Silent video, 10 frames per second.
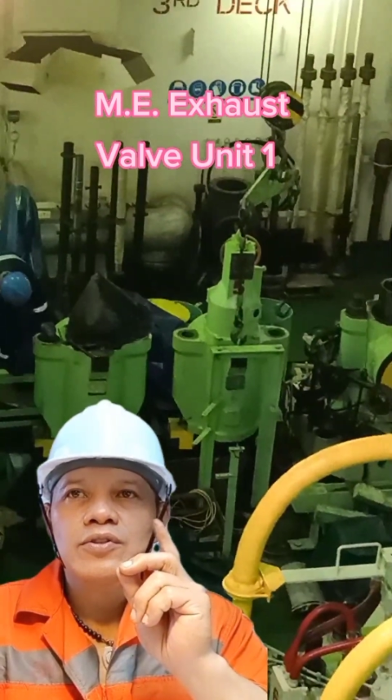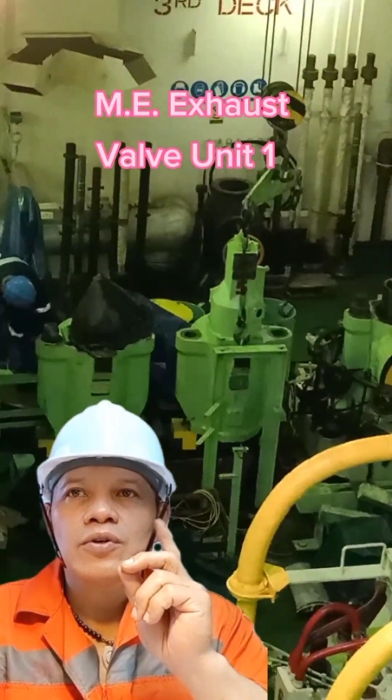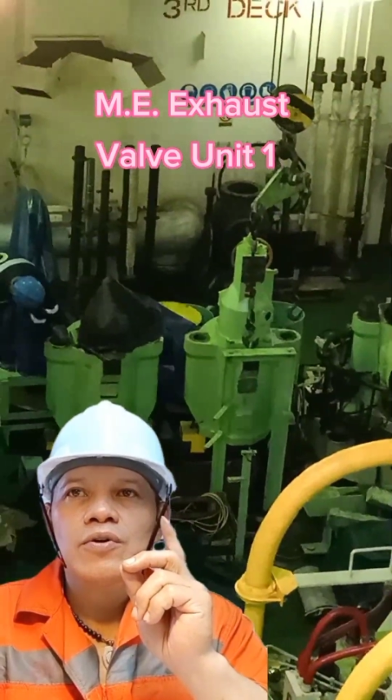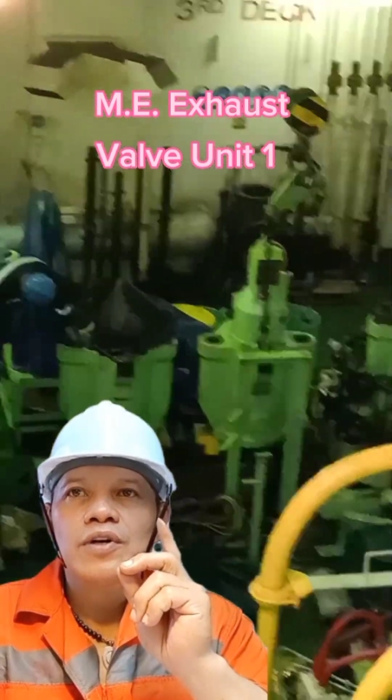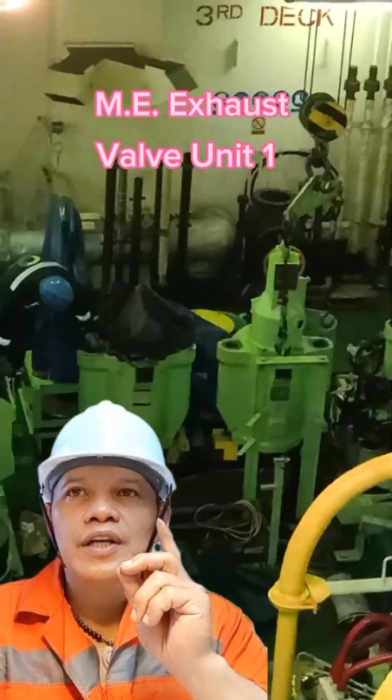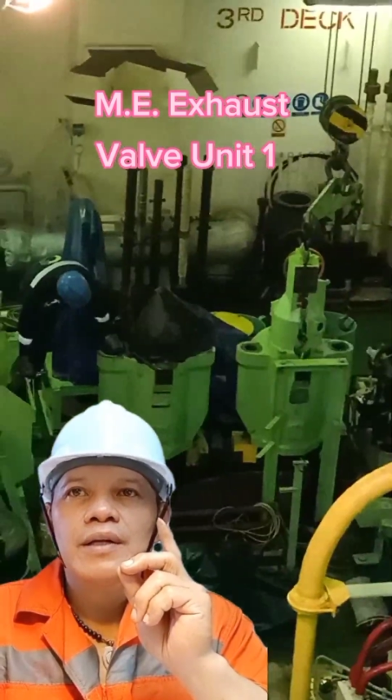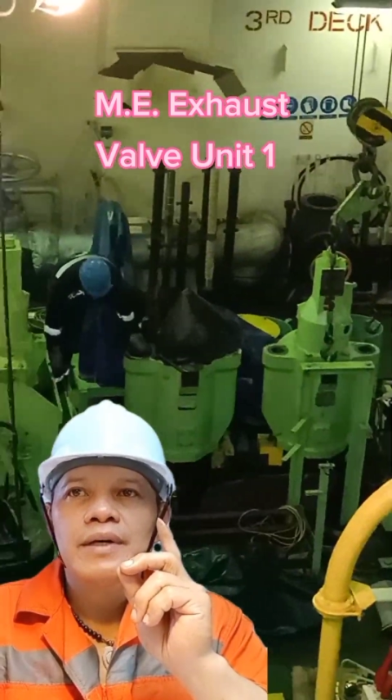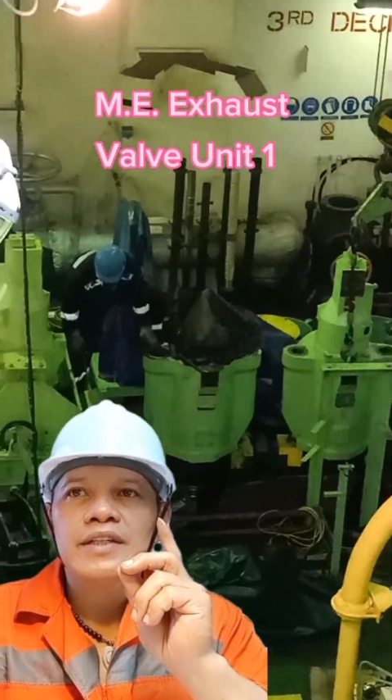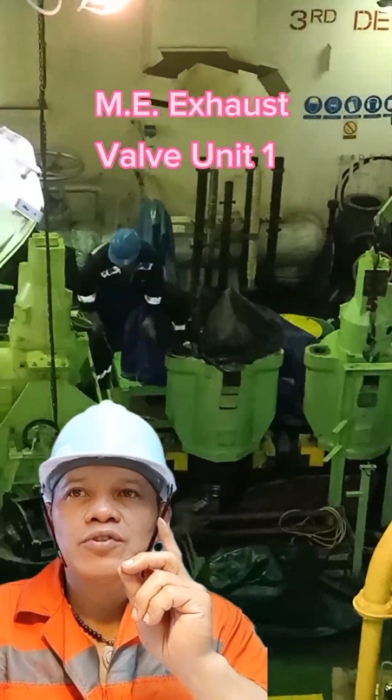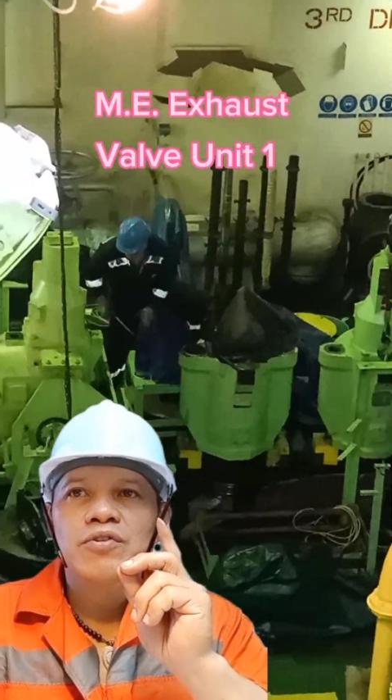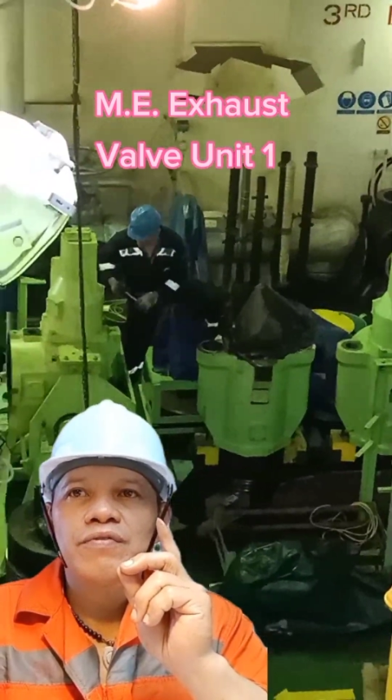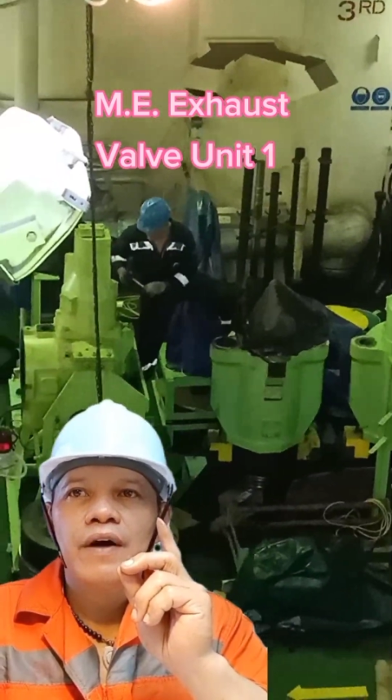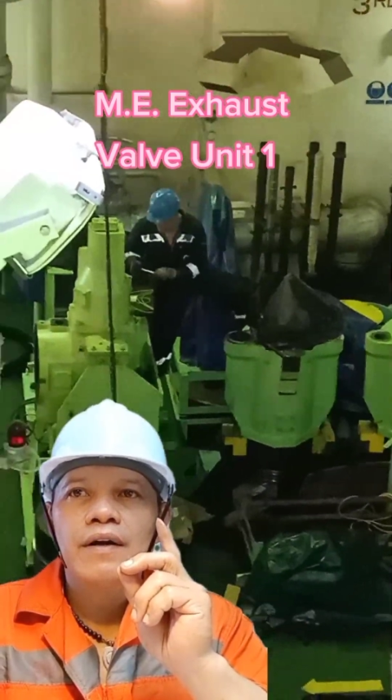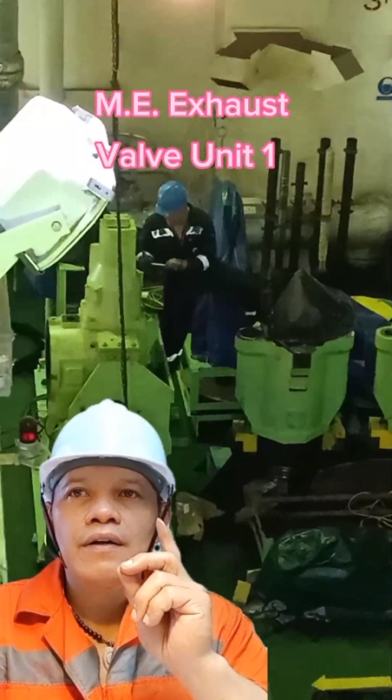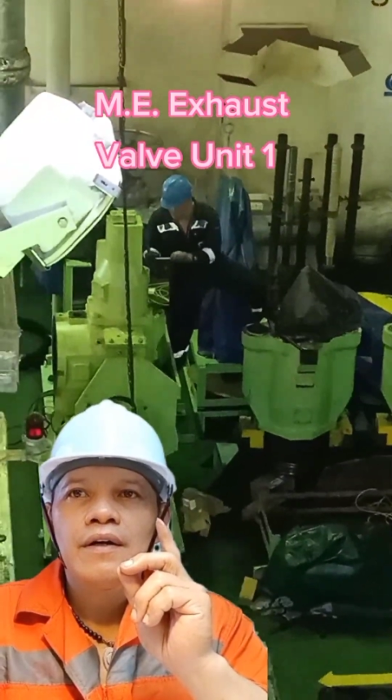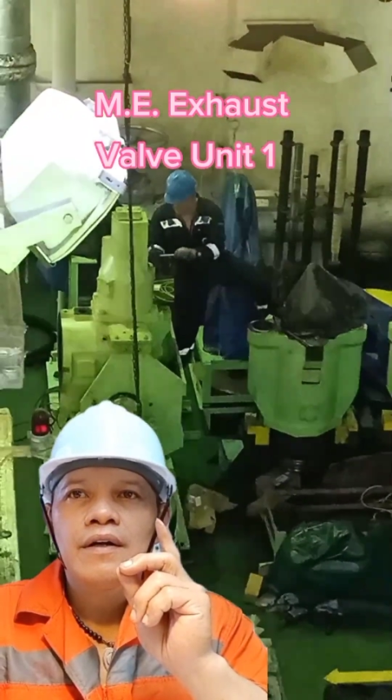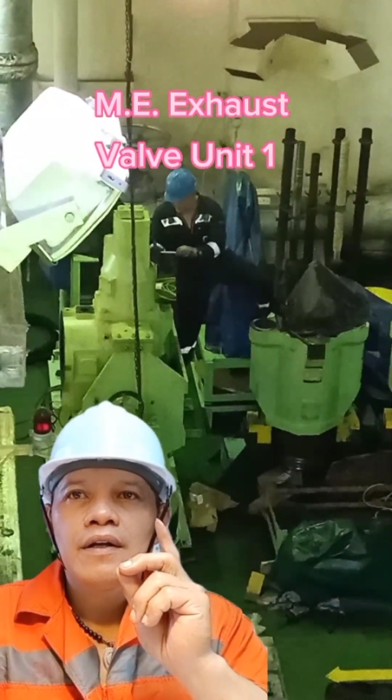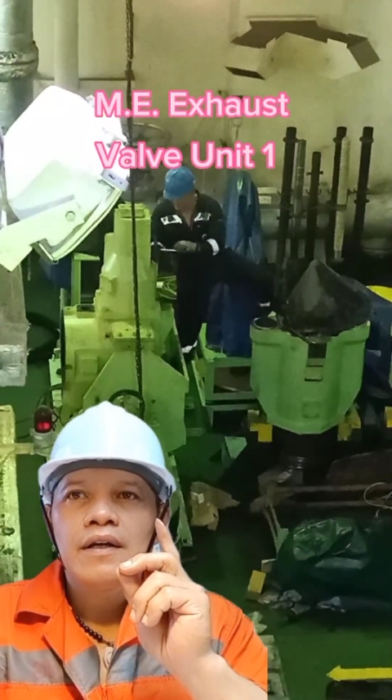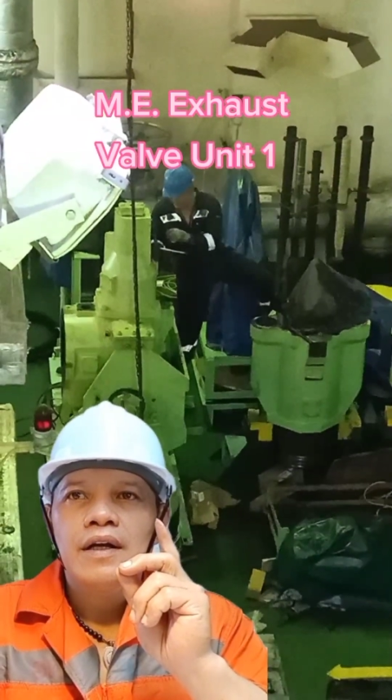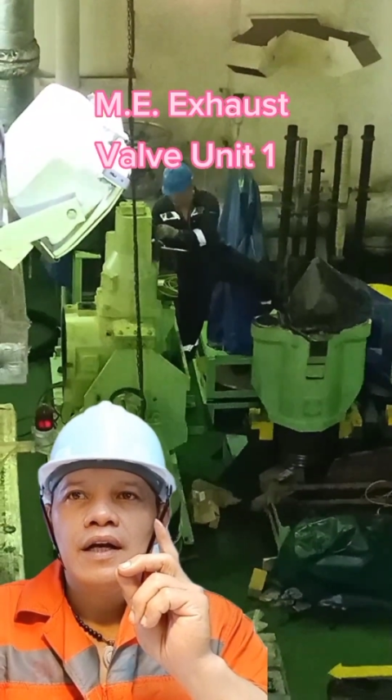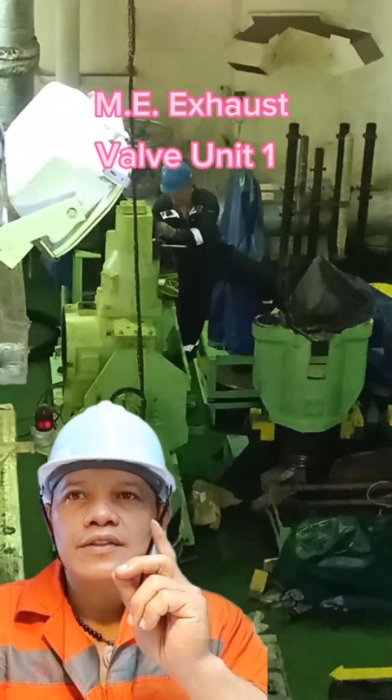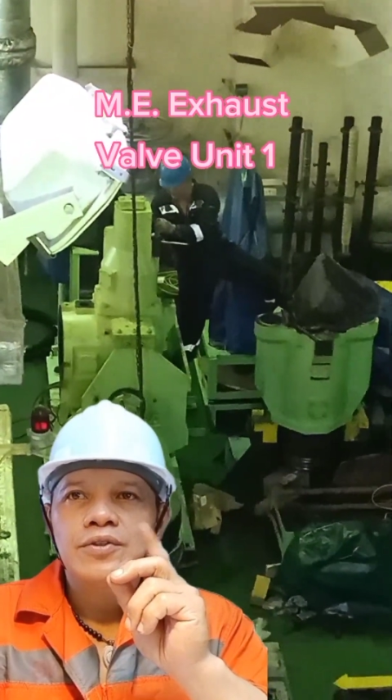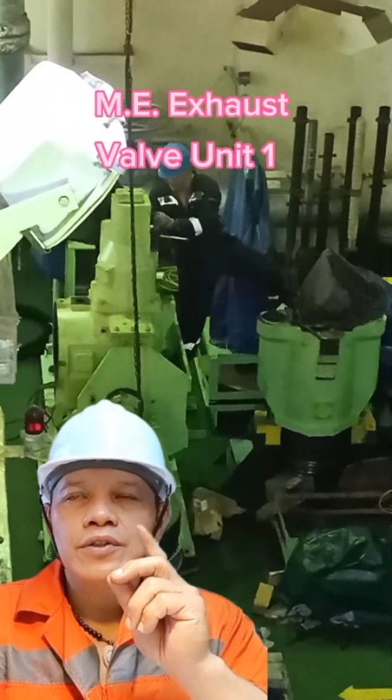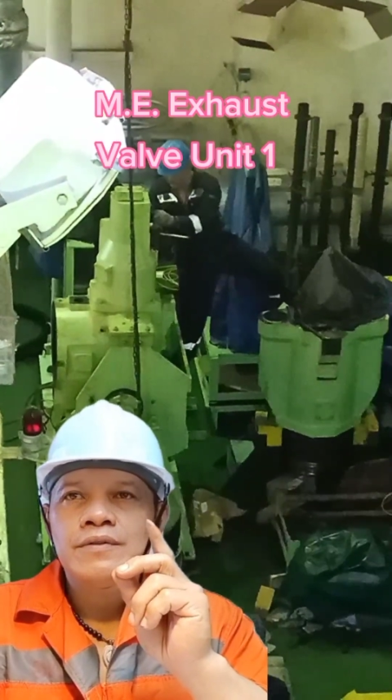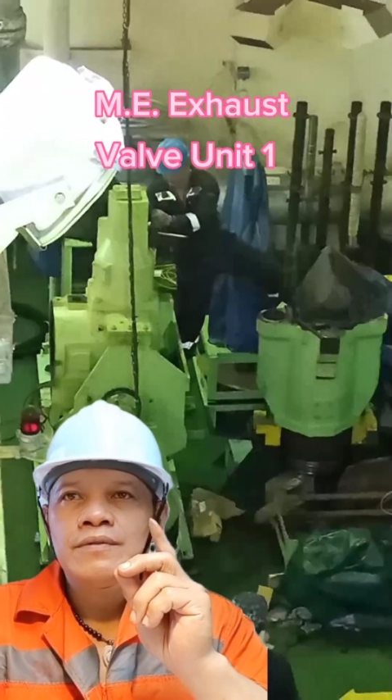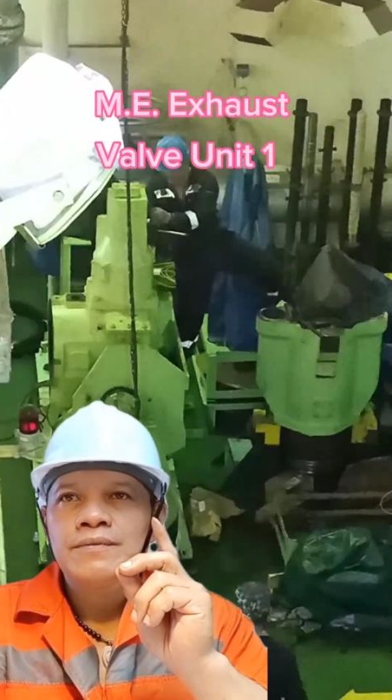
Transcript: So, okay naman so far. At yun,